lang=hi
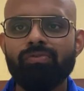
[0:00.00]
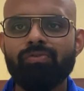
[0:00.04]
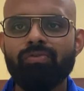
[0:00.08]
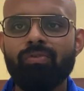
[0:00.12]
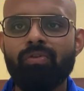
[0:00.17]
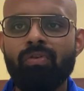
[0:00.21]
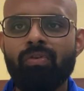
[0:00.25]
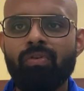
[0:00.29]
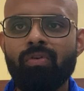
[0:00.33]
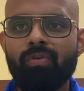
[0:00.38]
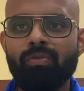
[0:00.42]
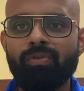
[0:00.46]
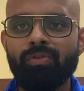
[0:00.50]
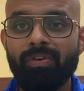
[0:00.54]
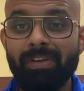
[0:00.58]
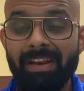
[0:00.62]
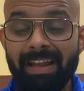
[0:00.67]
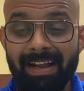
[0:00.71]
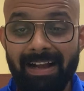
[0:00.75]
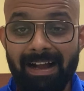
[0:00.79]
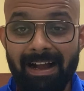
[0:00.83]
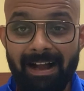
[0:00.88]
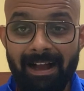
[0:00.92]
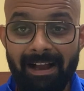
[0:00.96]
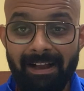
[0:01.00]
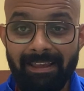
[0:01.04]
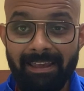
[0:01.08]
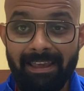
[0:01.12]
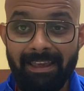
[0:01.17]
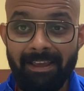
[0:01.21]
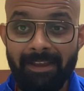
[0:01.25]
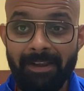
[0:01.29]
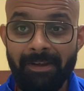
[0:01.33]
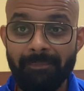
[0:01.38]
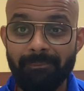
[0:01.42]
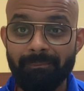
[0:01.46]
तो उन्होंने कहा कि
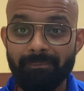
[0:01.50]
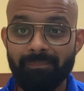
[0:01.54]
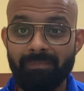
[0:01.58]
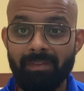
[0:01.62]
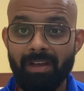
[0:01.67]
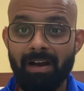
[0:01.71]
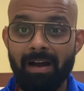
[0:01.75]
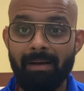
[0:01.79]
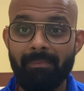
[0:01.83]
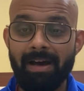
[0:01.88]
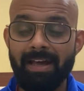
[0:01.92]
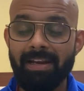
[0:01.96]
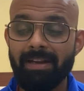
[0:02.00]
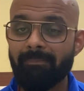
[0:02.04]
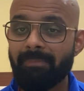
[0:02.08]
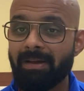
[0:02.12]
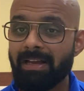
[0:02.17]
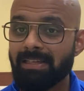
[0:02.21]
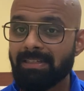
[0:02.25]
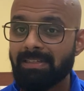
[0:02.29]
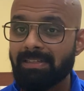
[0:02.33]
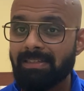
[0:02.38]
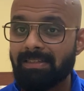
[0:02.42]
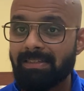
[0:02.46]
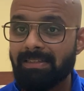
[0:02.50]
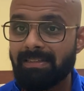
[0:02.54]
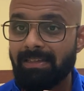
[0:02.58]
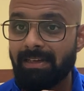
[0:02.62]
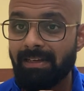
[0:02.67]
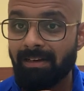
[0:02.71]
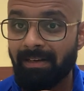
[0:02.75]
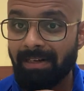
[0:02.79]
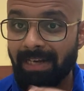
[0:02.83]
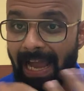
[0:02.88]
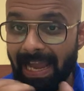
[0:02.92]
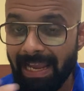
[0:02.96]
हमारे पास
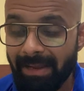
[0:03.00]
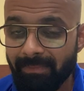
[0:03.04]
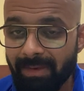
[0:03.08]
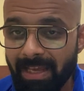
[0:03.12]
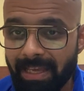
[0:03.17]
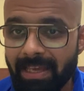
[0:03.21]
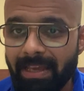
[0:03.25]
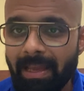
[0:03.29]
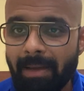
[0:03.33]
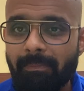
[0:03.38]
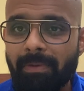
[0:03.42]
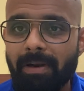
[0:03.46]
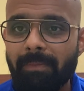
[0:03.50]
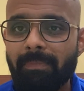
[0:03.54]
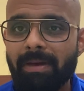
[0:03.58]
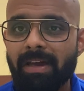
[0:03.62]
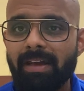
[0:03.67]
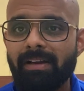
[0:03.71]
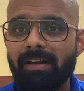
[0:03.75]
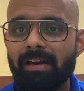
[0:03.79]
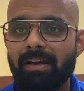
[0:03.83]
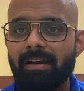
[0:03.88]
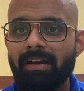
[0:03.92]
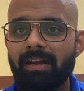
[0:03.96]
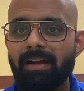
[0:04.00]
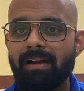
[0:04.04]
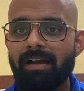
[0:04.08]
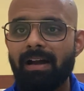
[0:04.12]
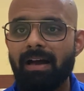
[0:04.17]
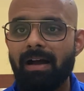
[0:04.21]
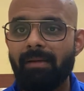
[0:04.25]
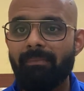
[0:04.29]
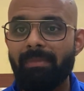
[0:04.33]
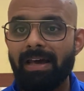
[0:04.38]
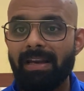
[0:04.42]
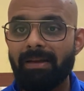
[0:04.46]
टाइम नहीं है प्रिपेयर करने का
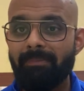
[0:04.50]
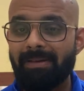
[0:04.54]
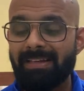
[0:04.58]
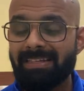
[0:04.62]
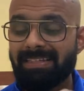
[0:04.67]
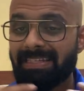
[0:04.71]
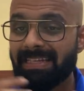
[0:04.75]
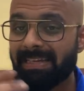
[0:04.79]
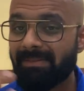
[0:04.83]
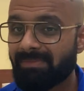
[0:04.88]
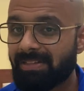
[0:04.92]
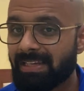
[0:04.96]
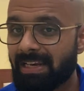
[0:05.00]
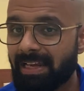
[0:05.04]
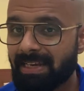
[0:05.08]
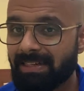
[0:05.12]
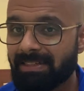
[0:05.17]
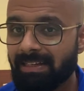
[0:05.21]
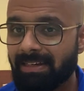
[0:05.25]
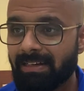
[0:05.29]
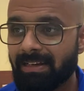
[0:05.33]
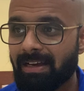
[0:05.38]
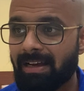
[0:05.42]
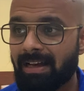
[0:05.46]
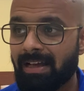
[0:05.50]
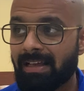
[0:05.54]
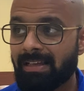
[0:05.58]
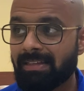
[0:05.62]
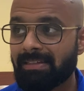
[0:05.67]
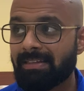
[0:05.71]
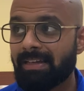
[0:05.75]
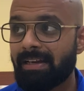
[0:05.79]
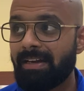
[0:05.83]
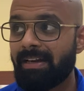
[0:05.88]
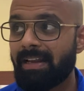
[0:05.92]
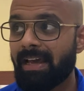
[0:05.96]
हमारे पास टीम सिलेक्शन का
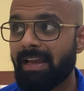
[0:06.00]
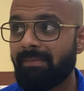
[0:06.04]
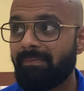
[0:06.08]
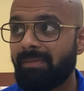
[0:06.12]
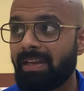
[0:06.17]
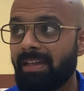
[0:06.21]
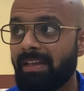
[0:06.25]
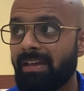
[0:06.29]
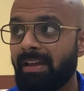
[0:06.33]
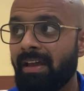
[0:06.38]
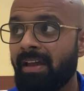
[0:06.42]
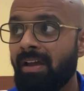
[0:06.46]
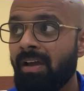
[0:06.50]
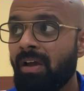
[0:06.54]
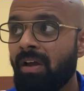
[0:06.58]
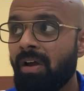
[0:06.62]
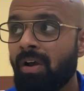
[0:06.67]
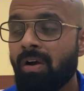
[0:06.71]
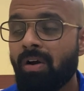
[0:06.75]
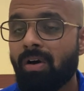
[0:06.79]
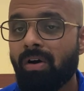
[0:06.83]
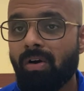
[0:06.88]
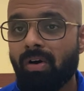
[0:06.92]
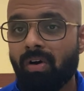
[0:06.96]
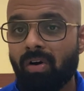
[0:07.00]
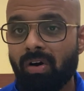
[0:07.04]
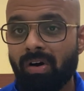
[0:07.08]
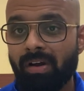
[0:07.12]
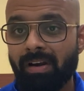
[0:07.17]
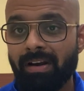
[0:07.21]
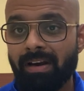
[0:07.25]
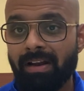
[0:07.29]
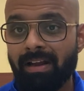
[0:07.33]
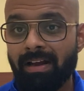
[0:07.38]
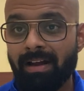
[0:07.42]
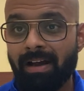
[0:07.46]
सही टाइम नहीं है
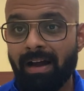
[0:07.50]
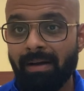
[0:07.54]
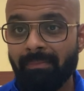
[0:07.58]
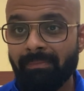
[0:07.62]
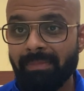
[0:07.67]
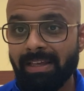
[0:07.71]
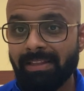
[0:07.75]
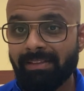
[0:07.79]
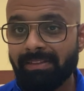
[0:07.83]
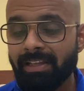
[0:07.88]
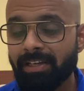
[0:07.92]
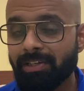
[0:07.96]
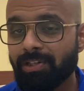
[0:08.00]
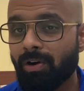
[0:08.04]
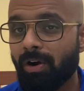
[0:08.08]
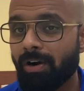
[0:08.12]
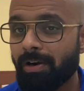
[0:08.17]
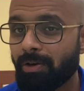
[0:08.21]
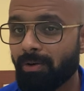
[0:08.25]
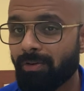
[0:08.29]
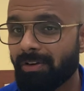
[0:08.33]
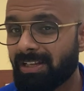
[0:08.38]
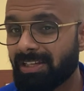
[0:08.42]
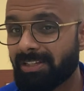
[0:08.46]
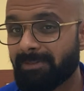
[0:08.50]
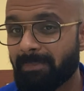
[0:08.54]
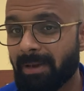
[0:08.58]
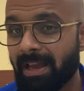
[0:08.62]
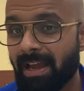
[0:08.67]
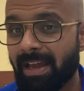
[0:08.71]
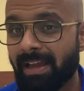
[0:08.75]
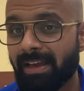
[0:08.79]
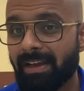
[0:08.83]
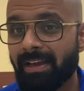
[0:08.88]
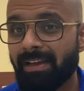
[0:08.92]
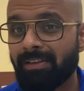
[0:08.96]
और हम इतने शॉर्ट नोटिस पे
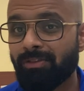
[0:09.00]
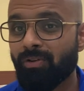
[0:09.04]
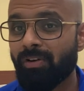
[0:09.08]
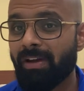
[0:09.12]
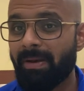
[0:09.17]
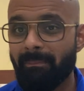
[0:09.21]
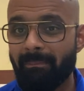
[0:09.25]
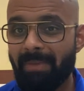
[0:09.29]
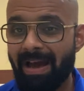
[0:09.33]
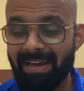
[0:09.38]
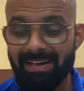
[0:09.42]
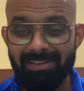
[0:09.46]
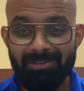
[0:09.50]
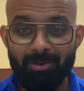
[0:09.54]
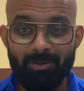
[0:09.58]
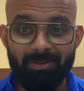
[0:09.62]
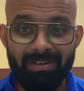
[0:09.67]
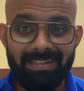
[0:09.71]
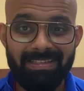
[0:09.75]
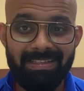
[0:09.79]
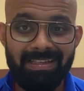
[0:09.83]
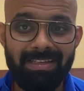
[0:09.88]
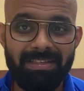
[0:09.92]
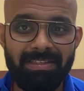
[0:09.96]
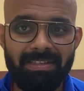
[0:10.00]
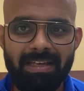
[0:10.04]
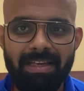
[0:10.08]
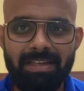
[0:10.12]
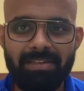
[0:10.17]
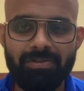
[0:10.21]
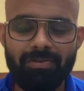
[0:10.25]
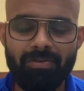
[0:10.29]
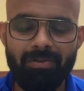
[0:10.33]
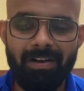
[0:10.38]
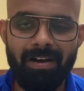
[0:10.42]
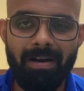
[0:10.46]
आएंगे तो एम्बेरस होने से अच्छा है
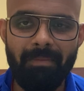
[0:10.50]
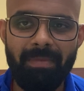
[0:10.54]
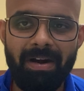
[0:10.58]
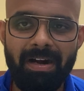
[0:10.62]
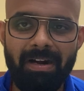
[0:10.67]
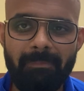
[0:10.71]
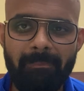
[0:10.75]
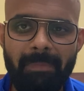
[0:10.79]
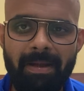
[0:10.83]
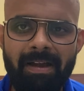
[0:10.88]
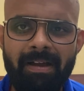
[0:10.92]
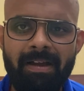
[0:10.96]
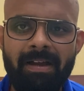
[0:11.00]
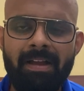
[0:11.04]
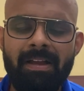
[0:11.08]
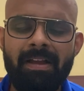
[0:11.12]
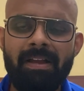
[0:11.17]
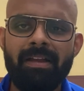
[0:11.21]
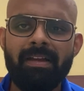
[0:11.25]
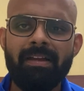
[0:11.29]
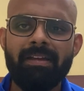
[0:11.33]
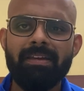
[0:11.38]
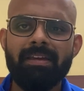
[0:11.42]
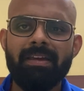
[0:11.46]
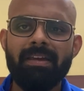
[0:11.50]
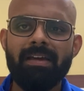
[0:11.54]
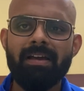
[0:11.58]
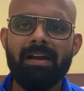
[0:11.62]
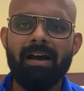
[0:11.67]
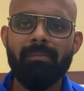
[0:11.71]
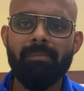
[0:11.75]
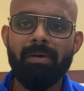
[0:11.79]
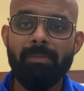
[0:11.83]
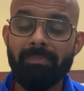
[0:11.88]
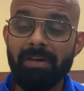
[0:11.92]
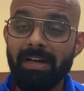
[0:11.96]
इस टूर्नामेंट पे कि
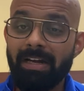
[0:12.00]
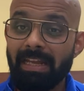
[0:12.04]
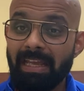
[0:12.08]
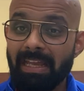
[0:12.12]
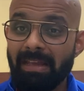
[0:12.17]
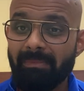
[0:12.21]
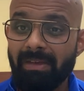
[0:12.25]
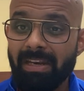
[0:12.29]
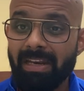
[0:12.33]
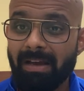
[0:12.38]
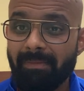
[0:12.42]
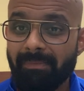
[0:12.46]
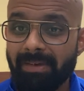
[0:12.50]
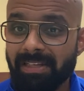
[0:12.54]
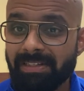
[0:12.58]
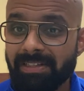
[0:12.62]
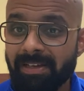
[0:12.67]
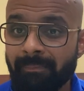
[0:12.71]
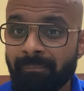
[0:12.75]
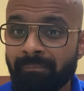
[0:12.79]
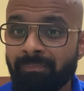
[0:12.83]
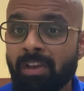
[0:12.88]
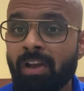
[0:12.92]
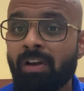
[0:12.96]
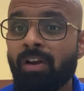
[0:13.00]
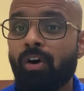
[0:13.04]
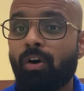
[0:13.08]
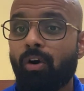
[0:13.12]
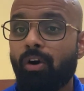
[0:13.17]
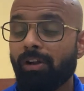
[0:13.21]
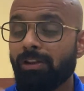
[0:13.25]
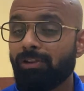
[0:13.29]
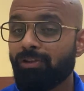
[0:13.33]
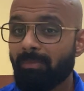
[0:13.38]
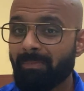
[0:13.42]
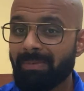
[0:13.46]
हम अपनी टीम ही ना भेजें
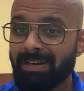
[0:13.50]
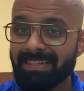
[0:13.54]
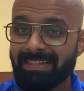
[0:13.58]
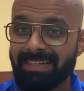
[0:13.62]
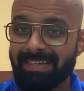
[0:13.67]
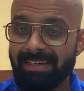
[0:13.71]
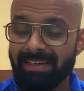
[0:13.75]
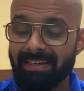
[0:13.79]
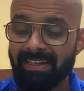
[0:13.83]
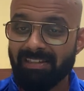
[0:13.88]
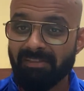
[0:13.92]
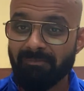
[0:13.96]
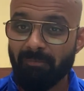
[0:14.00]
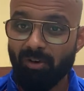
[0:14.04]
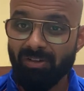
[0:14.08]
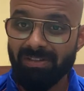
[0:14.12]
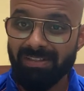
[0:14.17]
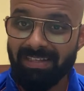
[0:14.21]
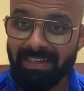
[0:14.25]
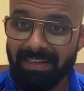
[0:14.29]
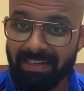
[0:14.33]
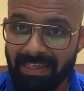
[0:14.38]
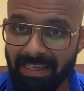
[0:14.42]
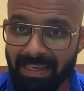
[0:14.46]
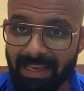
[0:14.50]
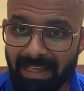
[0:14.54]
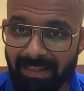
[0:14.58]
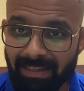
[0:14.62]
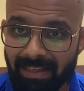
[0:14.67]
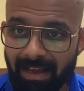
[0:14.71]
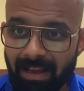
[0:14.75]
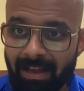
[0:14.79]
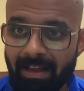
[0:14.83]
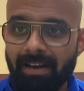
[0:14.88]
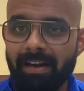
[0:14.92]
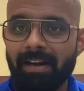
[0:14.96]
ऑल दो ब्राज़ील ने स्पॉन्सर किया था